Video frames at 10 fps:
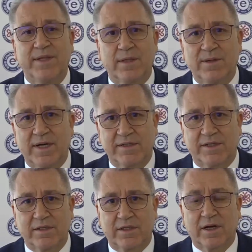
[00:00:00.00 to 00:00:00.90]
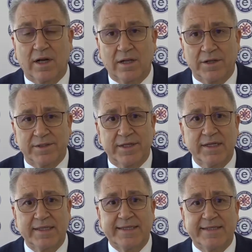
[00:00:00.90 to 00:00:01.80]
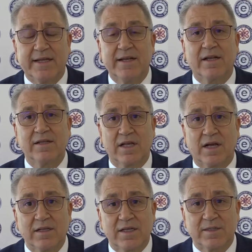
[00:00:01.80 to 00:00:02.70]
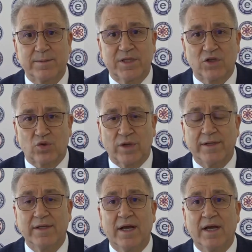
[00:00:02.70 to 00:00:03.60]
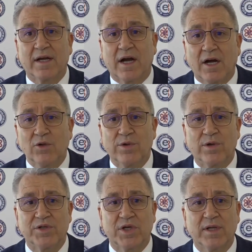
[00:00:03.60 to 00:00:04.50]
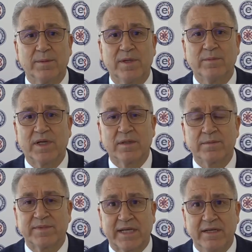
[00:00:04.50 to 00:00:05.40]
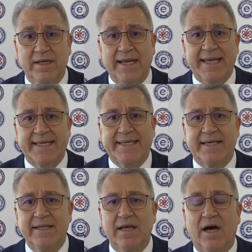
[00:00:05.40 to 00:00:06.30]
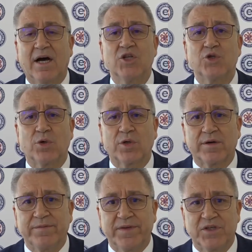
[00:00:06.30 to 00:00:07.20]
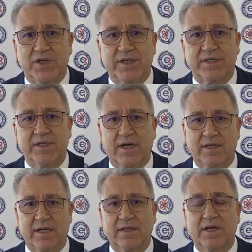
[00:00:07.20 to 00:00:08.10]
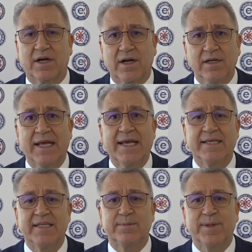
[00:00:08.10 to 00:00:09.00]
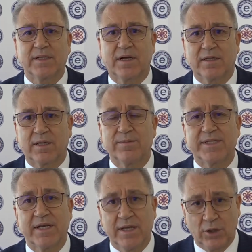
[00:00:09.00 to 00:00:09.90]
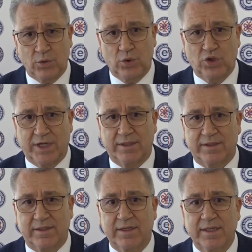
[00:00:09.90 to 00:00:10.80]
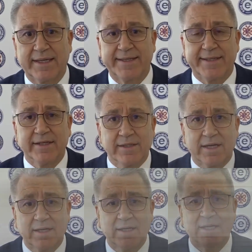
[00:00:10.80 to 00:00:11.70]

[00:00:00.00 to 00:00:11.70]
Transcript: ve damar hastalıkları alanında nitelikli sağlık hizmeti sunan kardiyoloji ana bilim dalımıza yeni anjiyografi cihazını kazandırarak hizmet kalitemize güç kattık. Yılda